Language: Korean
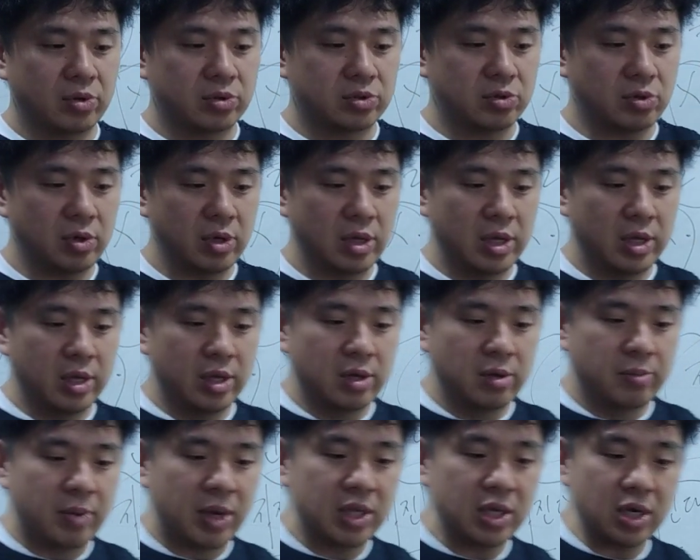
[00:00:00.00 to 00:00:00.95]
그죠? 렇
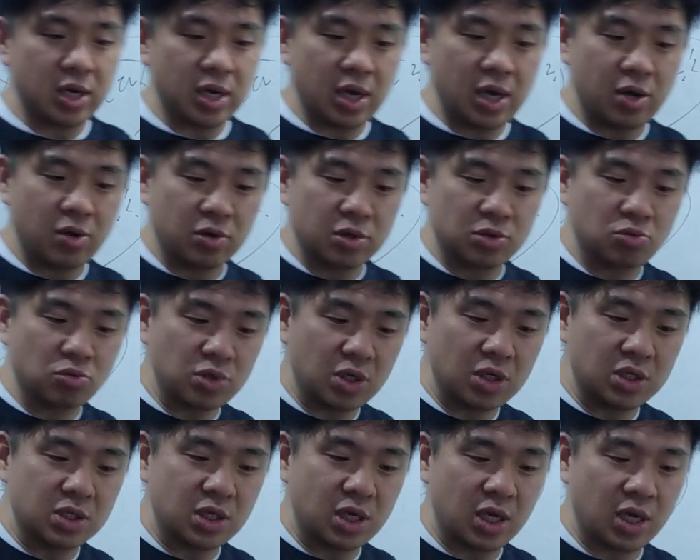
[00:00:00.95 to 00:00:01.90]
만약에 여기 또
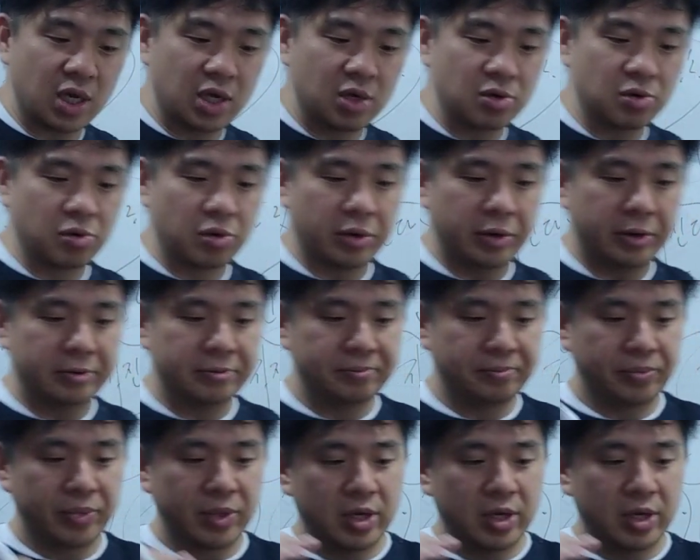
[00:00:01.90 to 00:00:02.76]
다른 사례가 이런 거예요.